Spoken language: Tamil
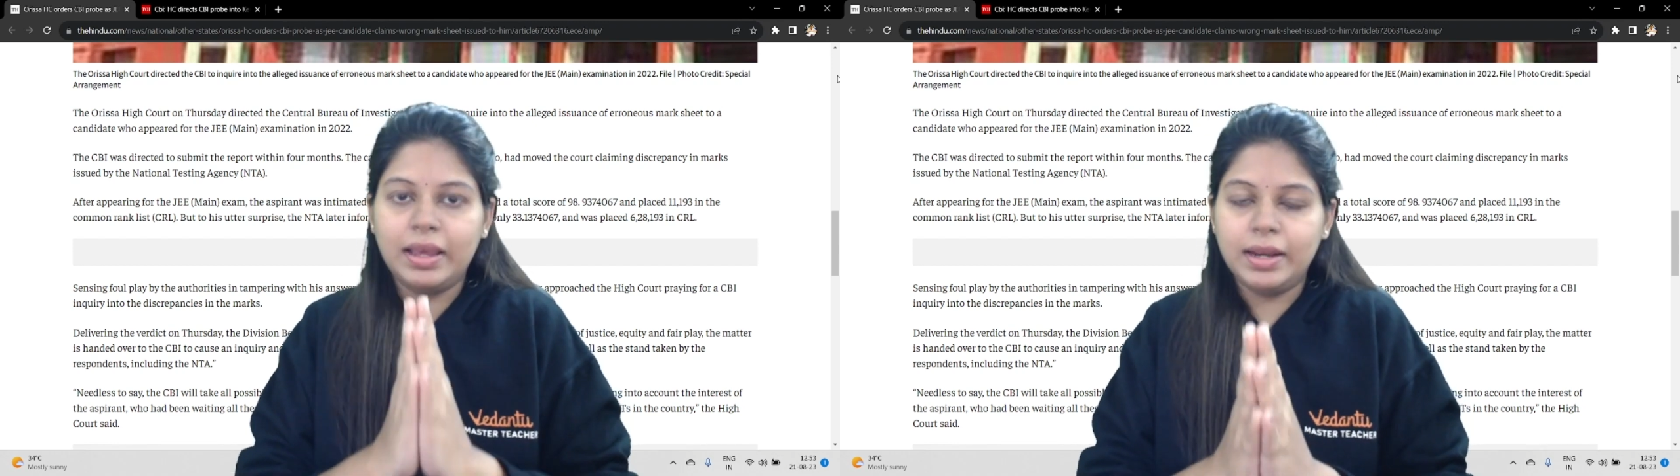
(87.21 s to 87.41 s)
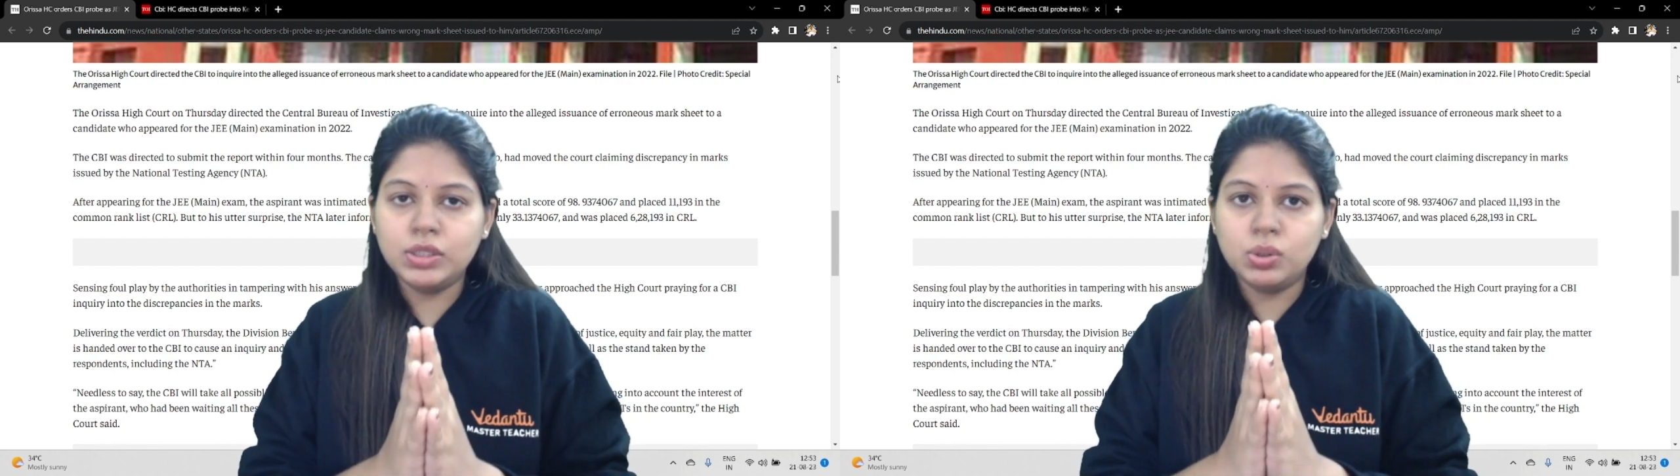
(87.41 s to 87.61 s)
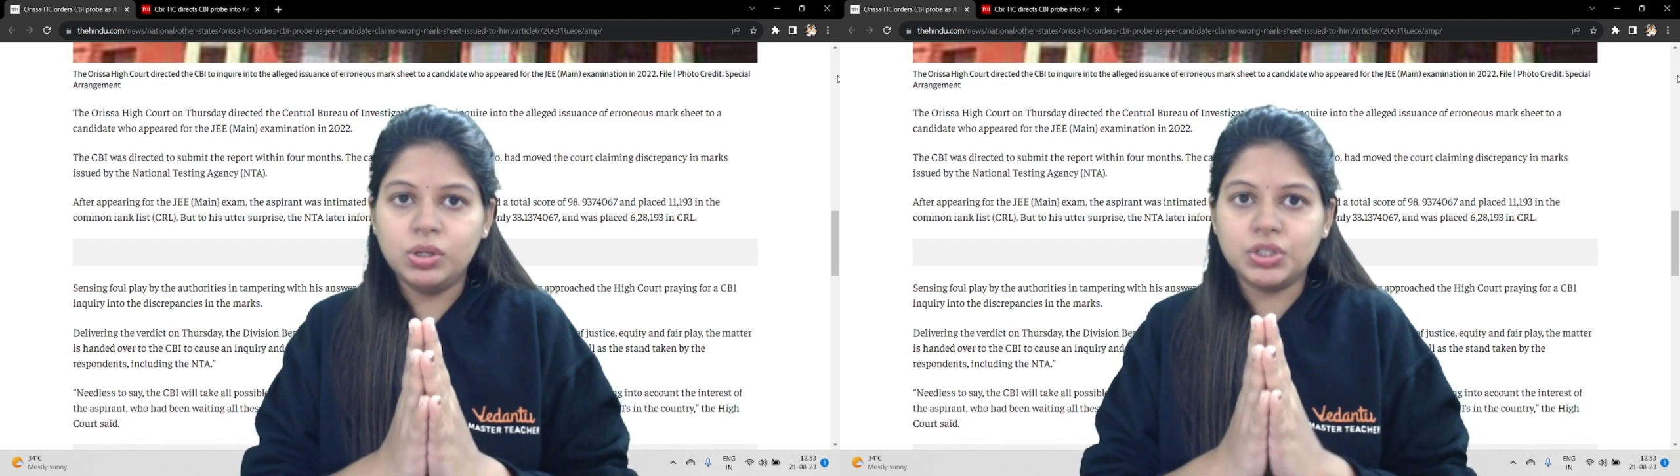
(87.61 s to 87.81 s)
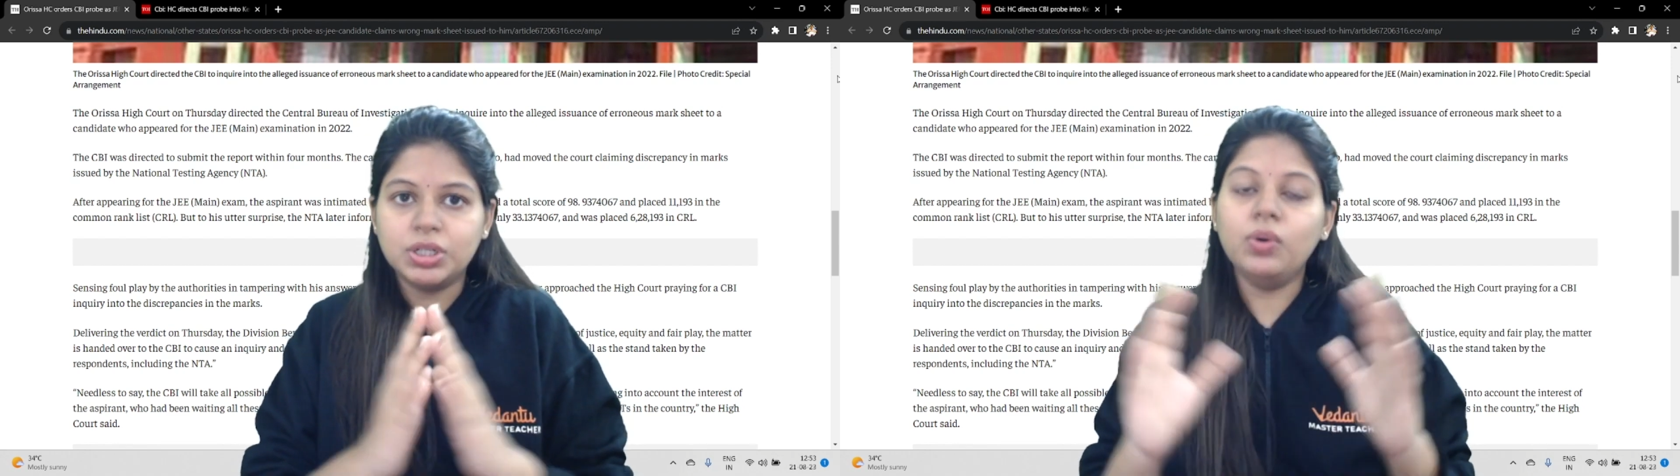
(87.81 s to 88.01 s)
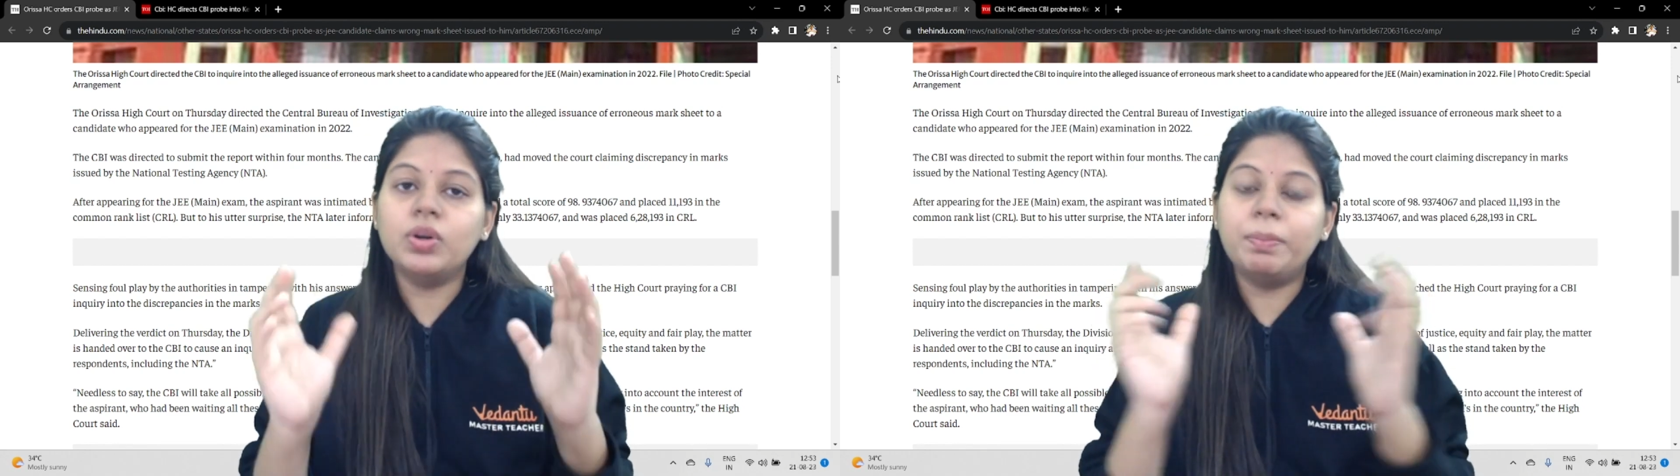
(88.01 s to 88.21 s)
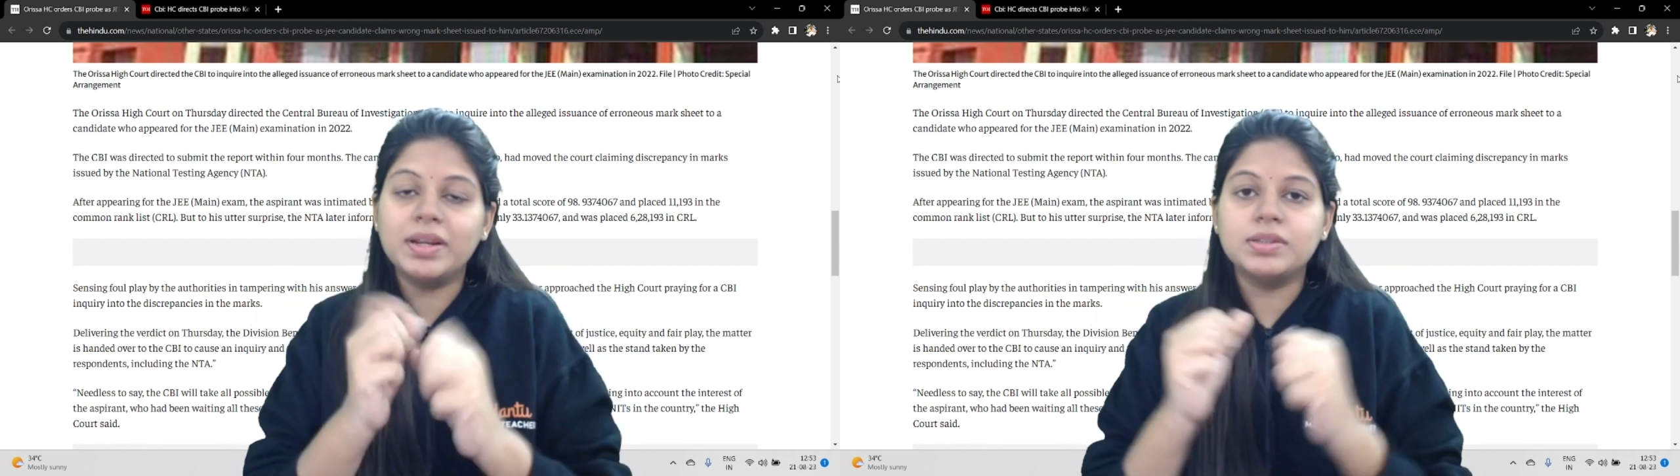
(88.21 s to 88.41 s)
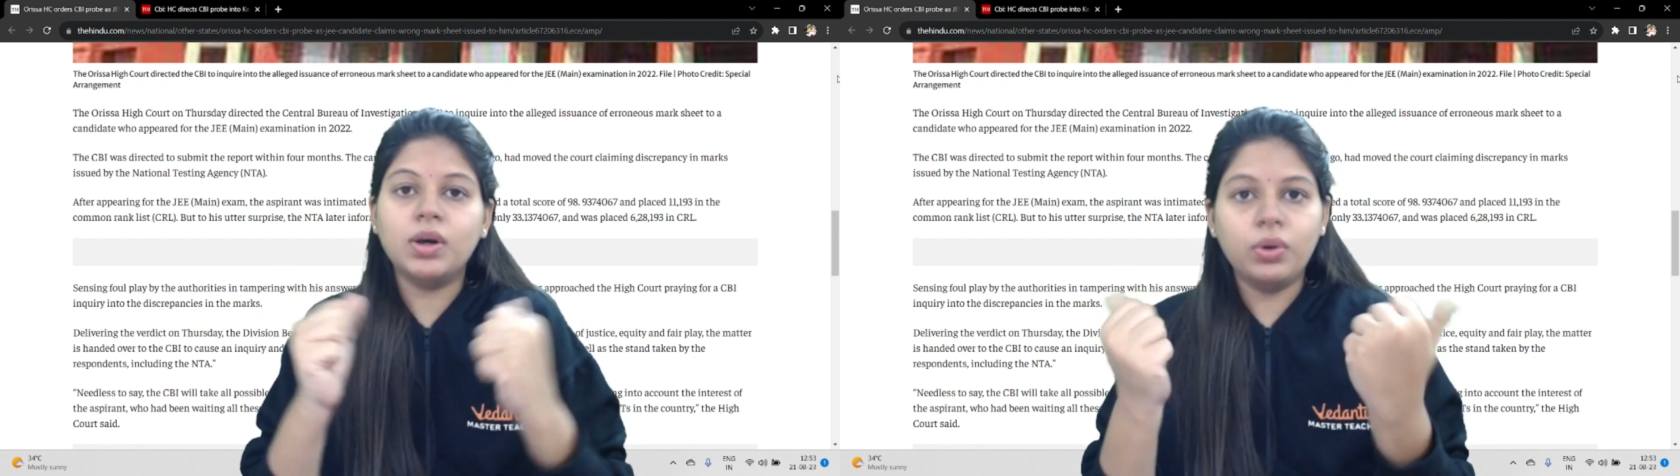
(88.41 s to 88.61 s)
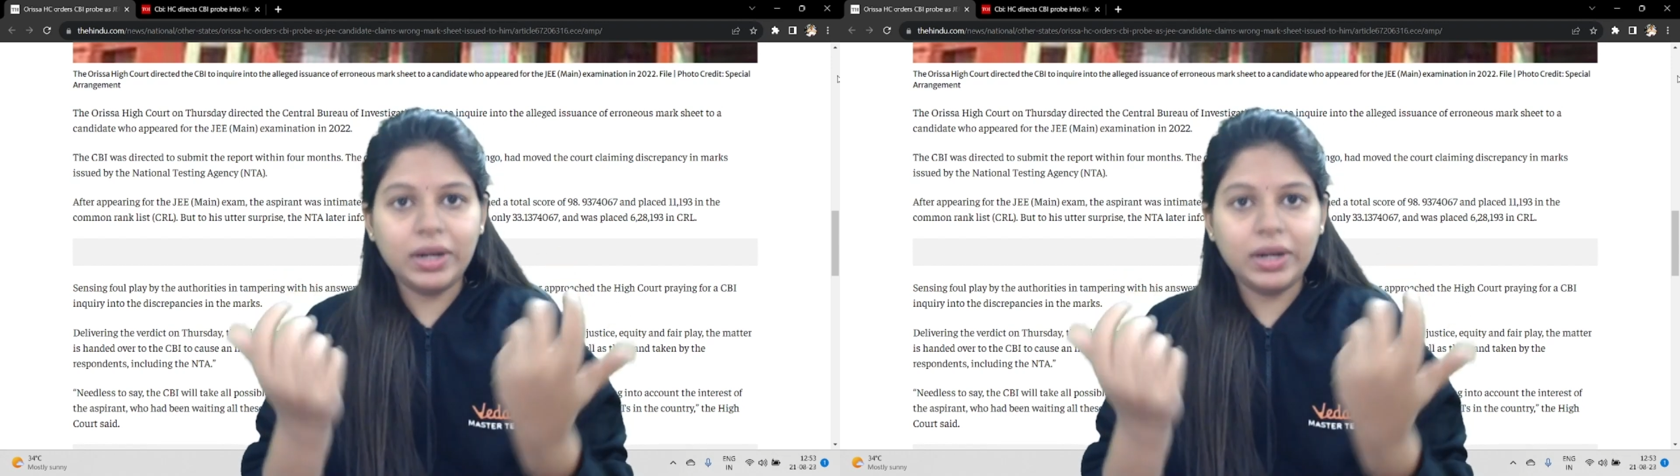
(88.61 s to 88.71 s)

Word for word: என்ன சொல்லிருச்சுன்னா ஒரு பெருசாக